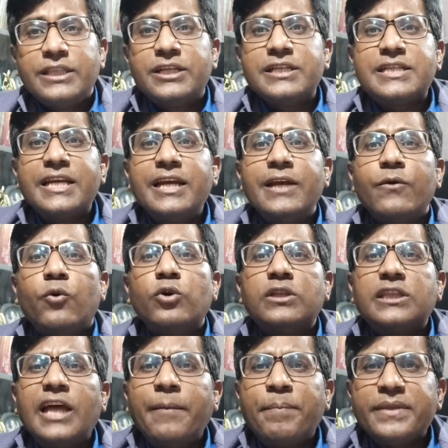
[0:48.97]
जिसे
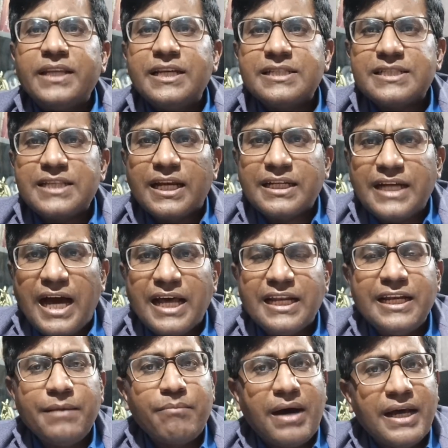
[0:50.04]
उत्तर प्रदेश सरकार
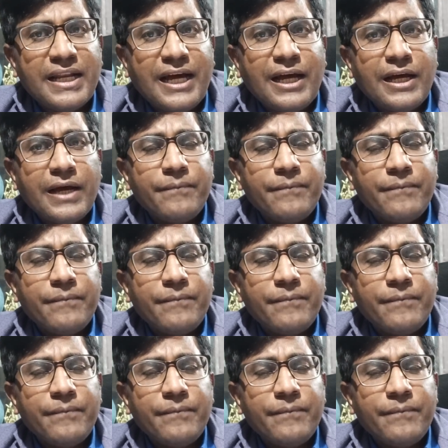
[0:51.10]
ने माना